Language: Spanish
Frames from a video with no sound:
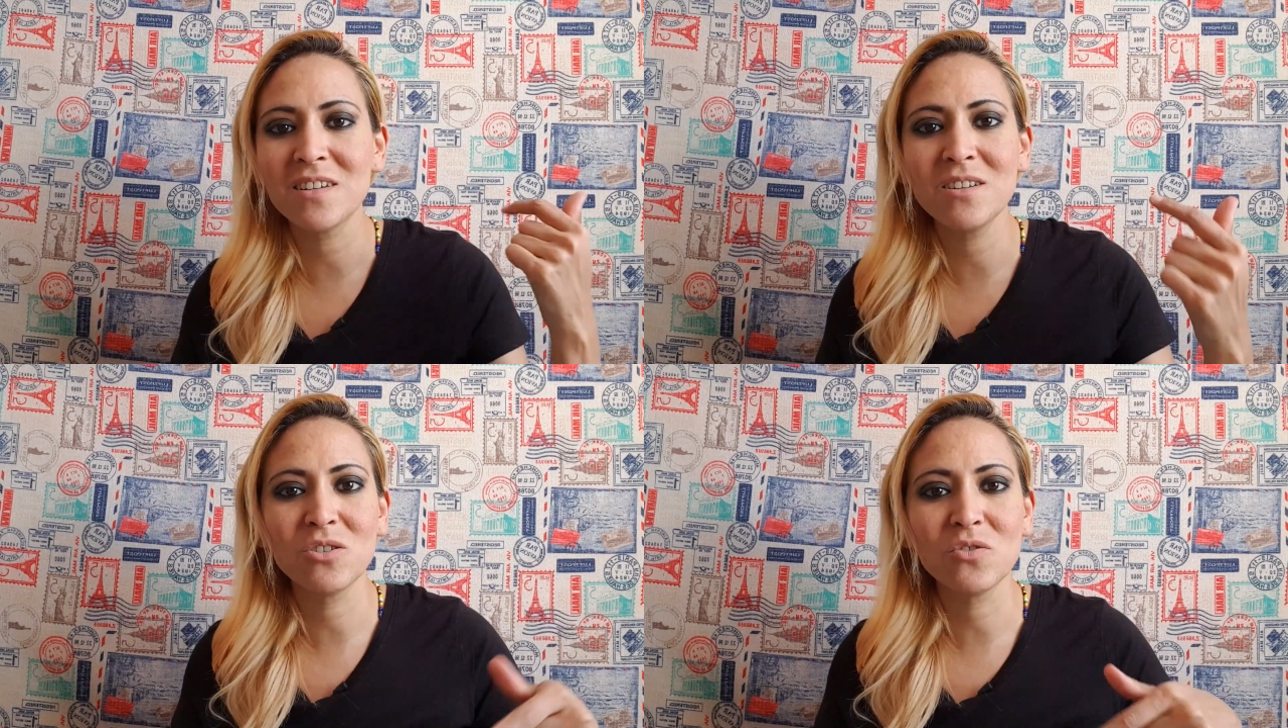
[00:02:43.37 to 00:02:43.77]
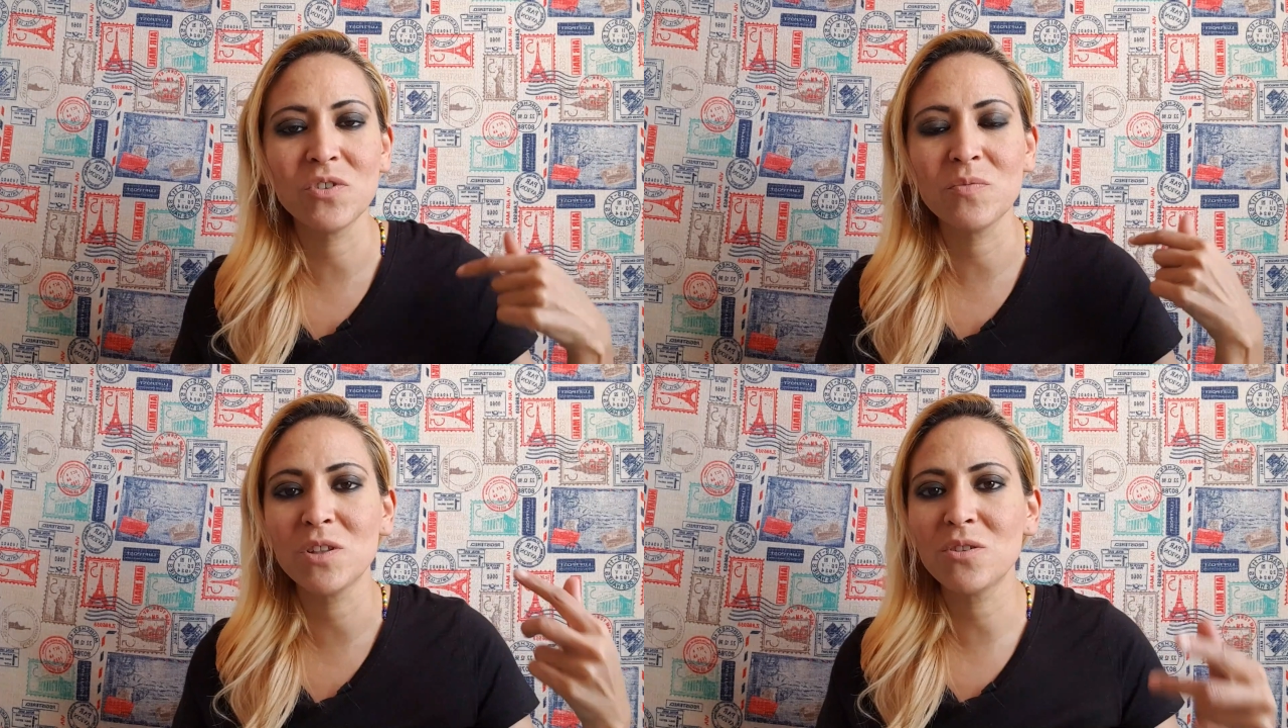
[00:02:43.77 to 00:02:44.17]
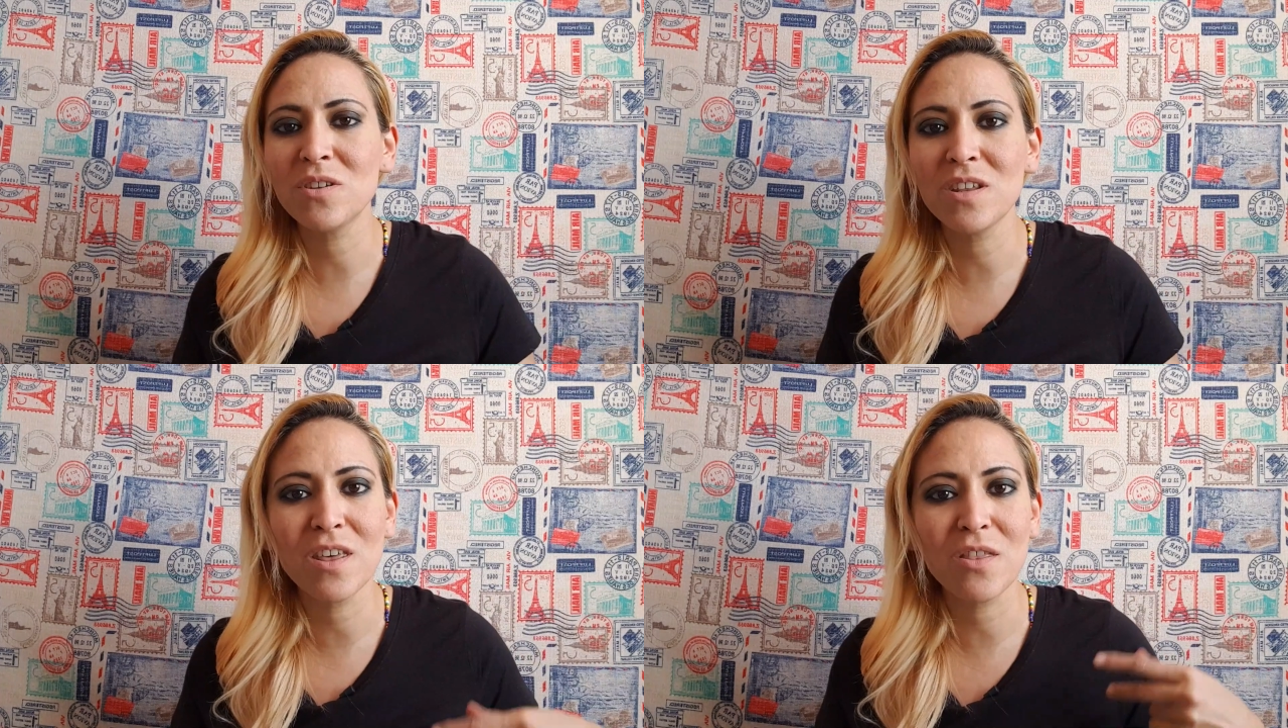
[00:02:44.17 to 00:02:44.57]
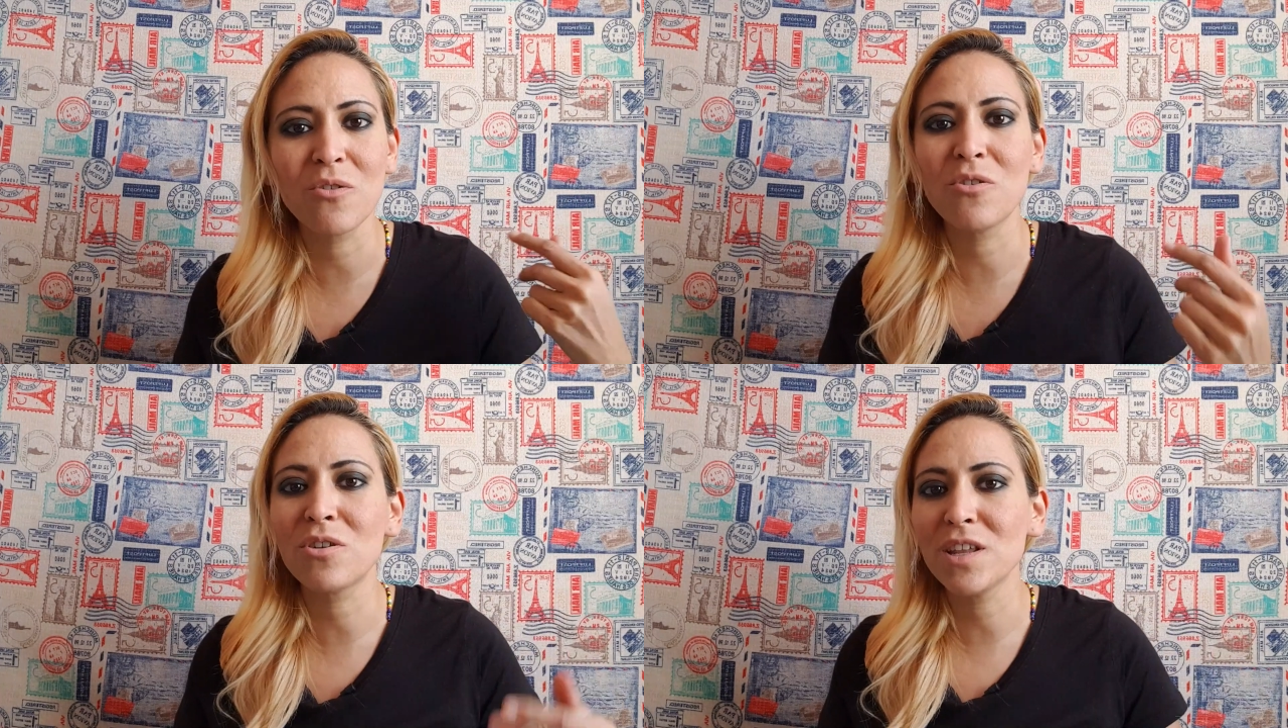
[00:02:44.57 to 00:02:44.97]
ni de sufrimiento, ni de
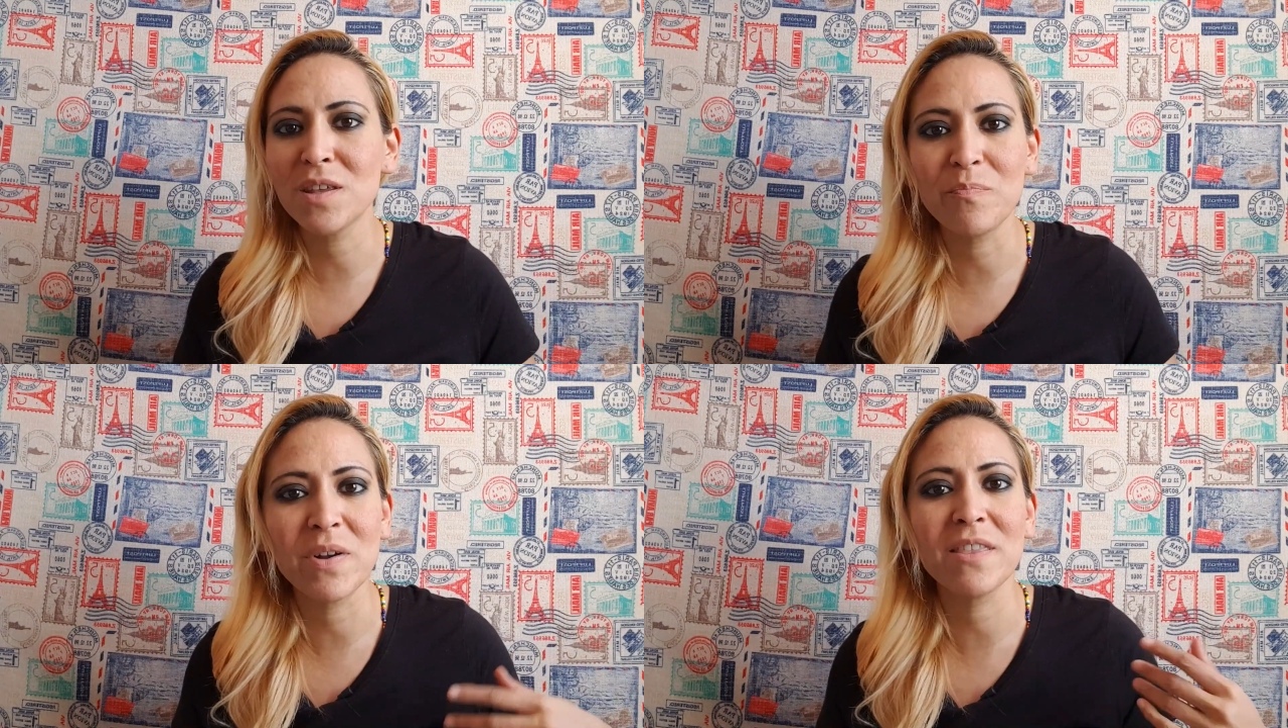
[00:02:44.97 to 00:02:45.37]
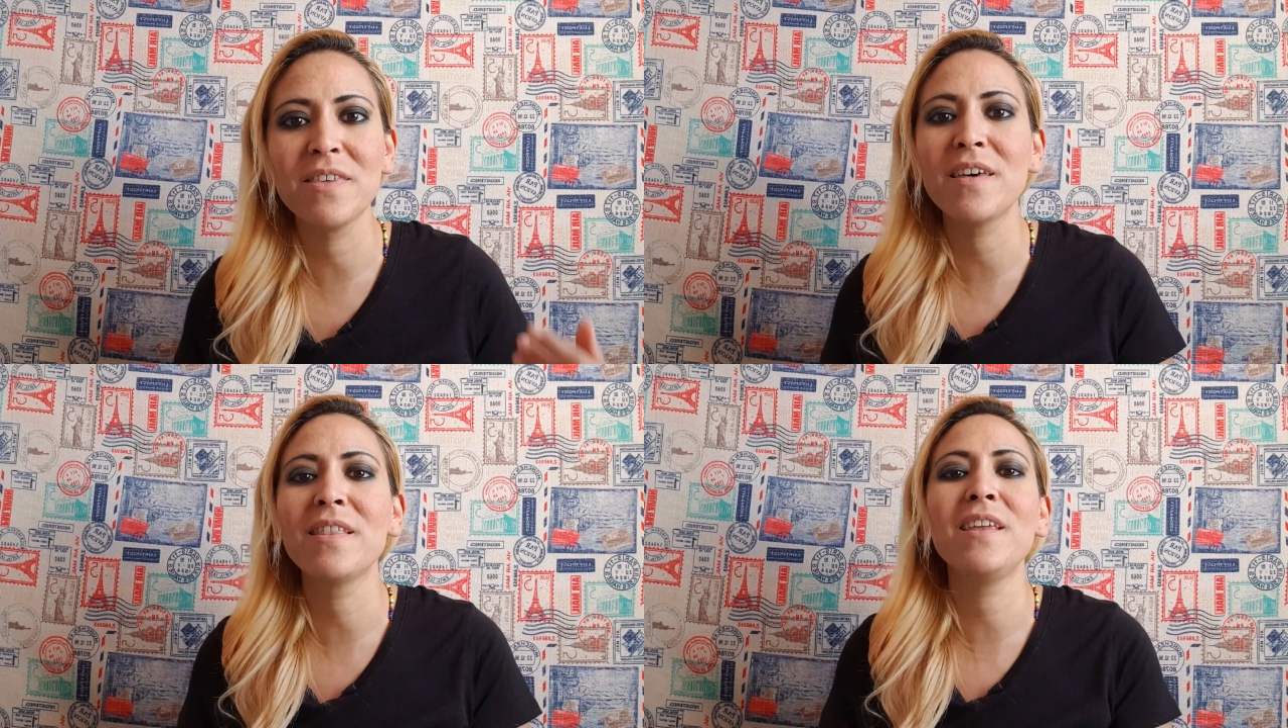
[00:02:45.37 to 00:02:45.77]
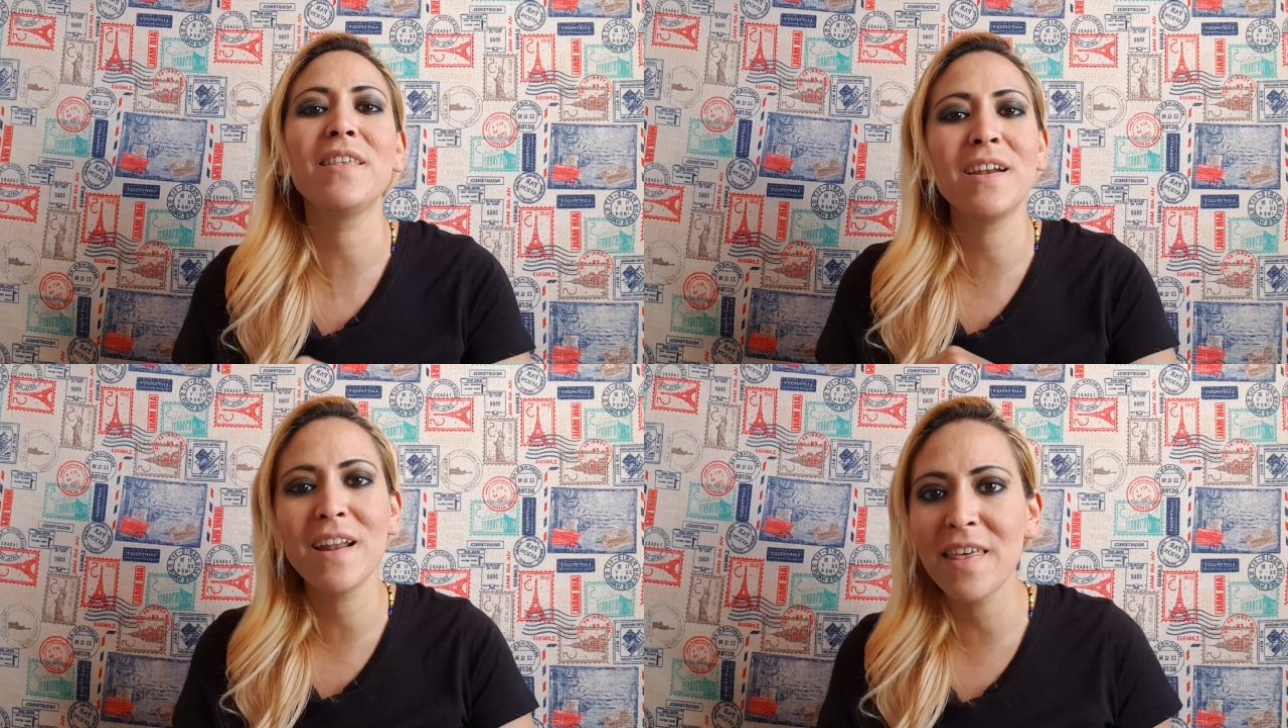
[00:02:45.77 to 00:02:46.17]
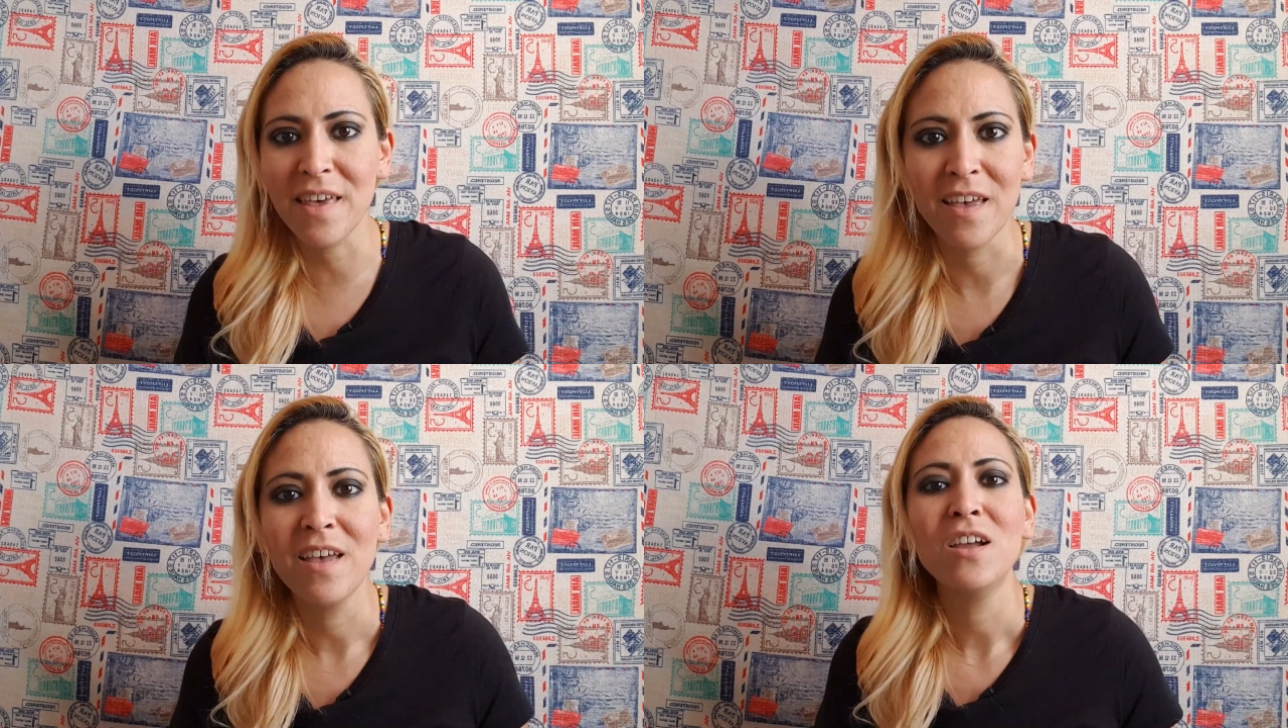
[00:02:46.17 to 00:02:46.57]
dolor, ni de pérdida, ni de
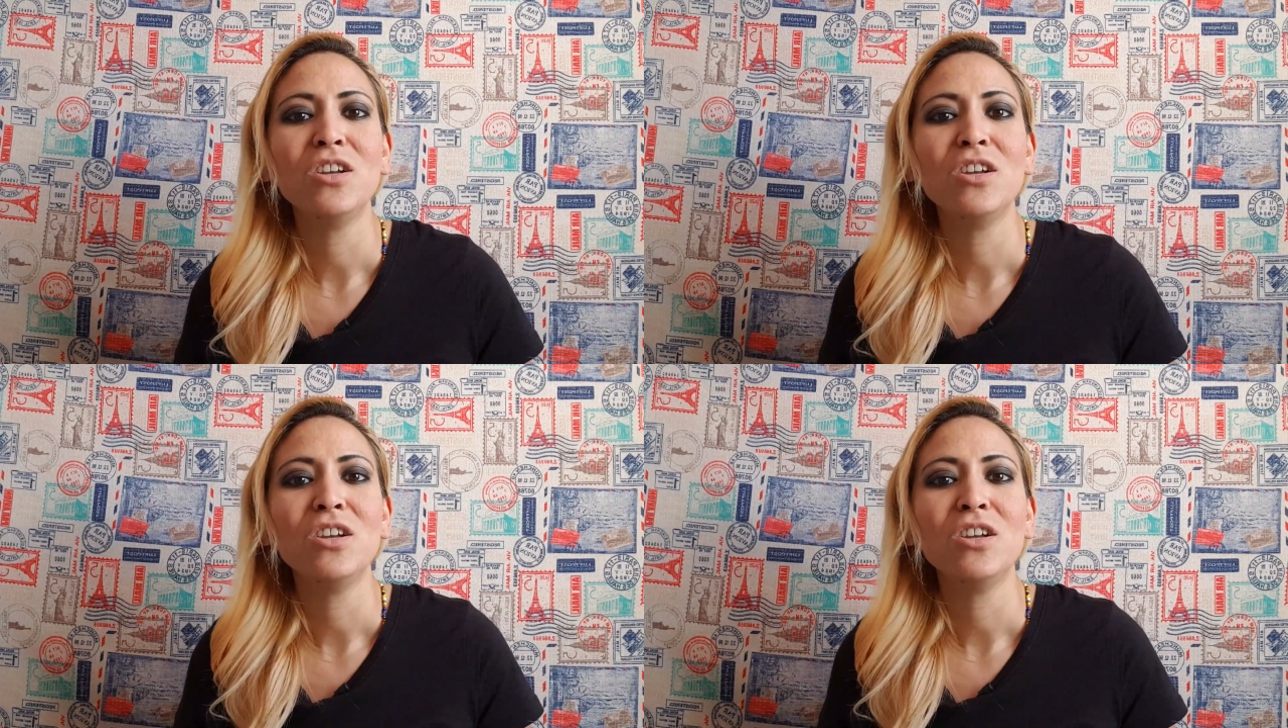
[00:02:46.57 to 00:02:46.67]
nada.